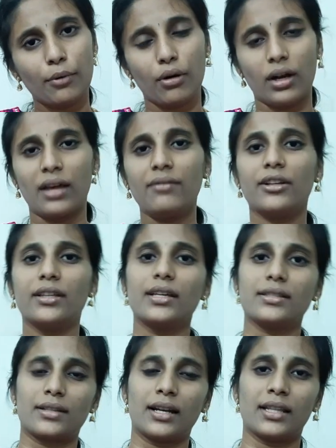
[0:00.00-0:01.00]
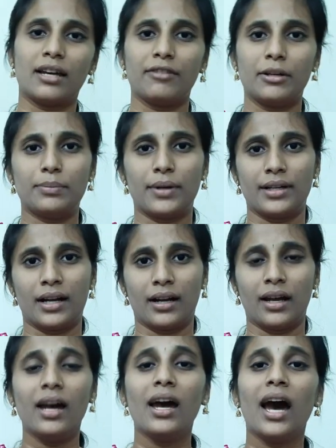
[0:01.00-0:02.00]
போர்லேயும் வந்து இஸ்ரேல் தான் வின் பண்ணுறாங்க
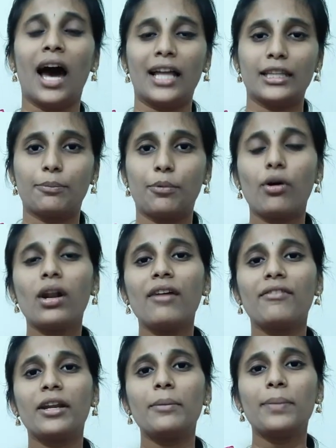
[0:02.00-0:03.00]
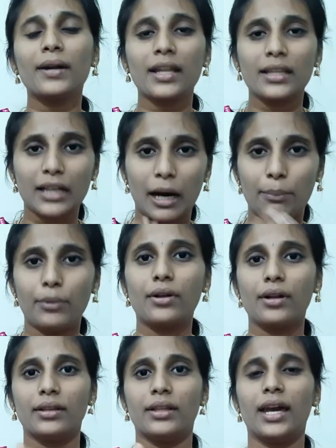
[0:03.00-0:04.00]
அந்த போரில் வின் பண்ணதுக்கு
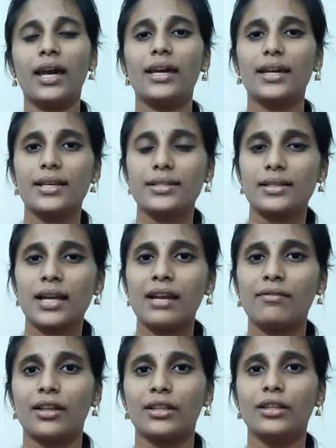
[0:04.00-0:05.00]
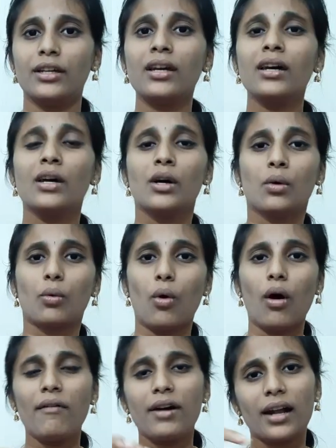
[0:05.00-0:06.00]
அப்புறம் இருந்தே இஸ்ரேல் வந்து
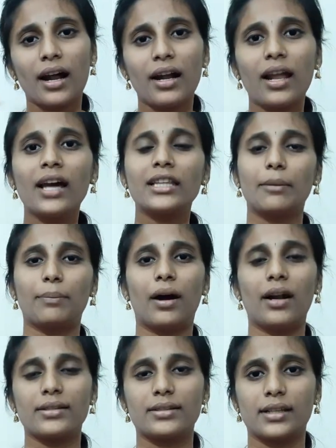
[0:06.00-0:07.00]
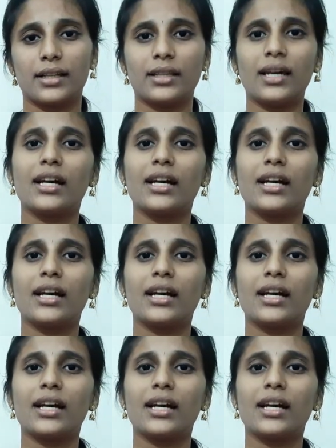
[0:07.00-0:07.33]
ஓவராலாக இந்த பாலஸ்தீனத்தை